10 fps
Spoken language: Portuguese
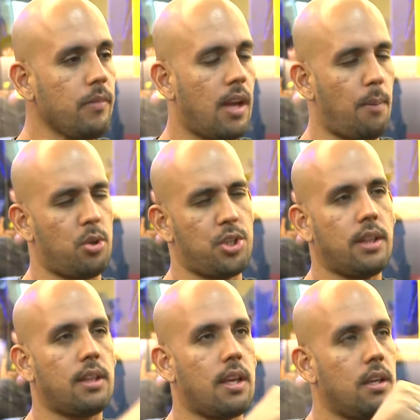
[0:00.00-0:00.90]
Eu
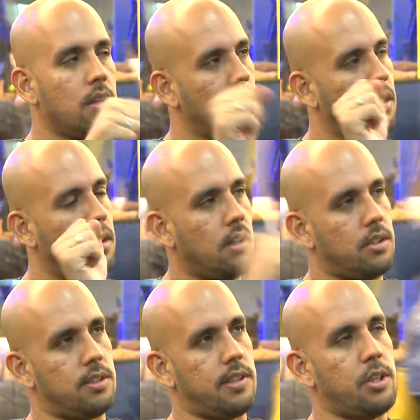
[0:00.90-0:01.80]
projetei
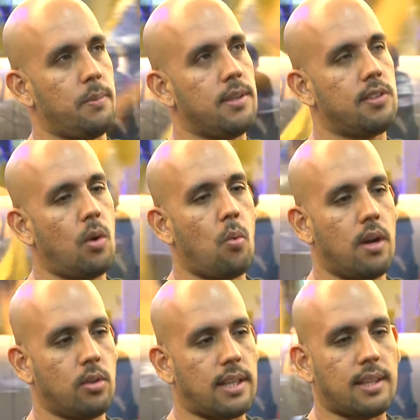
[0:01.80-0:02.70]
de seis meses a um
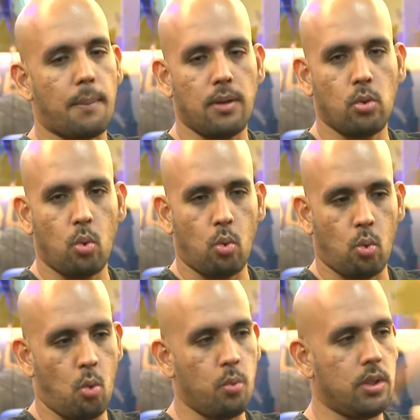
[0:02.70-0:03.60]
ano estar tá trabalhando
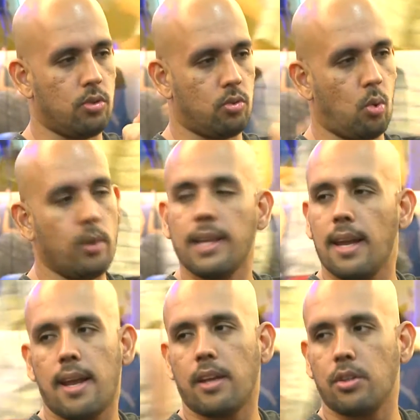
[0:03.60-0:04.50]
com isso, com
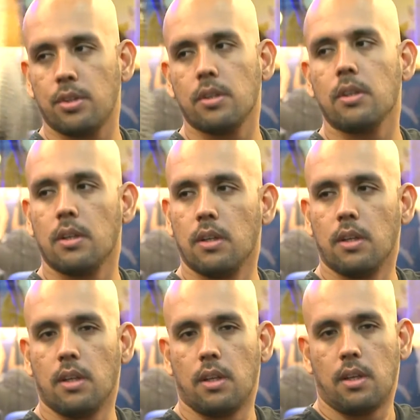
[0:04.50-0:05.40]
internet.
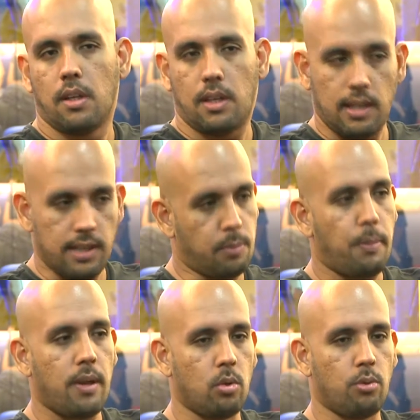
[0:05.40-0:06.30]
Uhum. E nesse
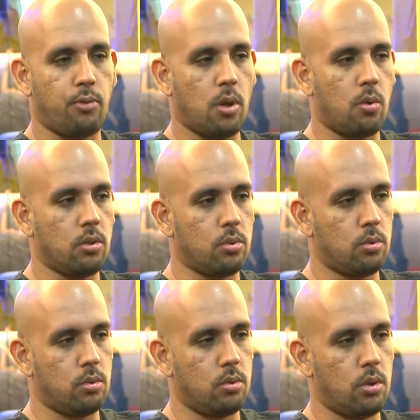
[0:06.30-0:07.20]
período foi
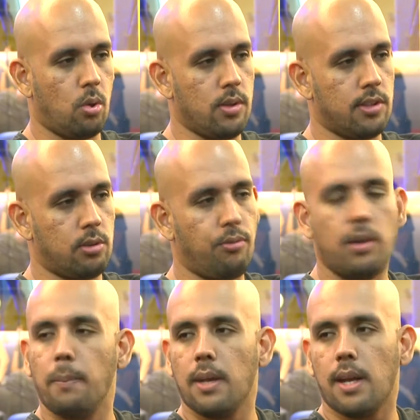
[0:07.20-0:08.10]
quando eu conheci o
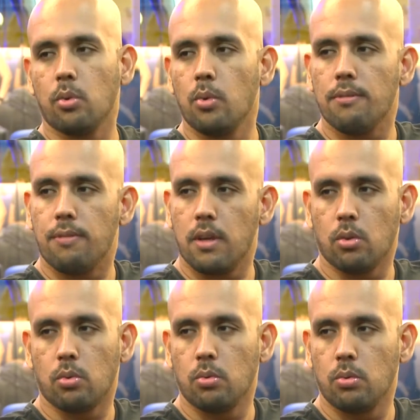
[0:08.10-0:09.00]
Felipe Neto num
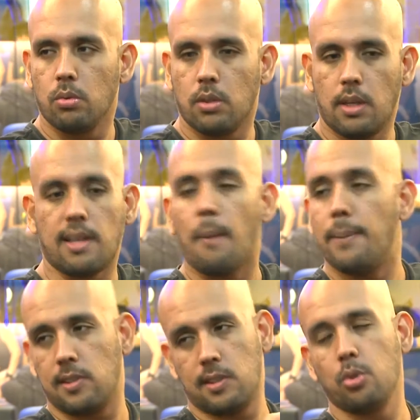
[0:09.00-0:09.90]
evento e ele estava
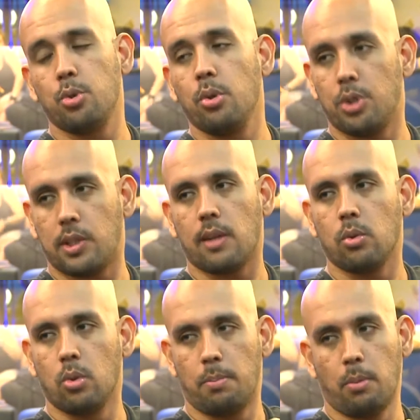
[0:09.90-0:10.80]
precisando de um
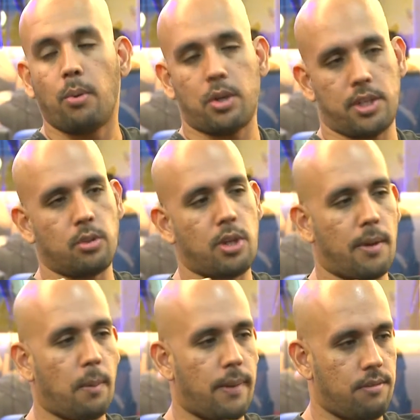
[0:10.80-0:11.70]
ilustrador para um projeto
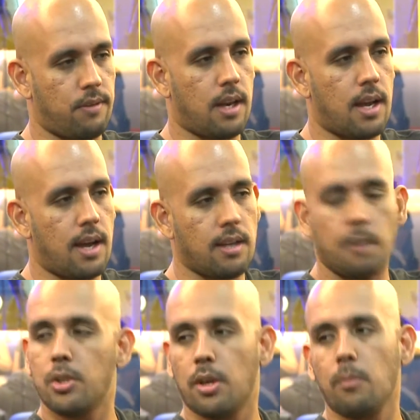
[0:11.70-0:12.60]
chamado Parafernália e ele
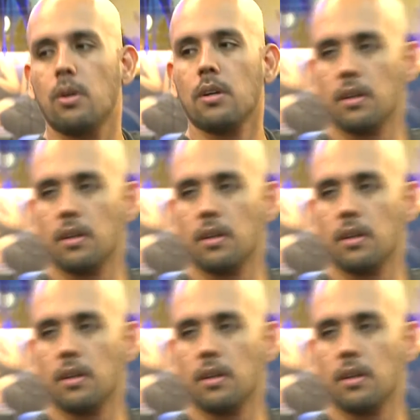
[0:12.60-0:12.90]
me chamou.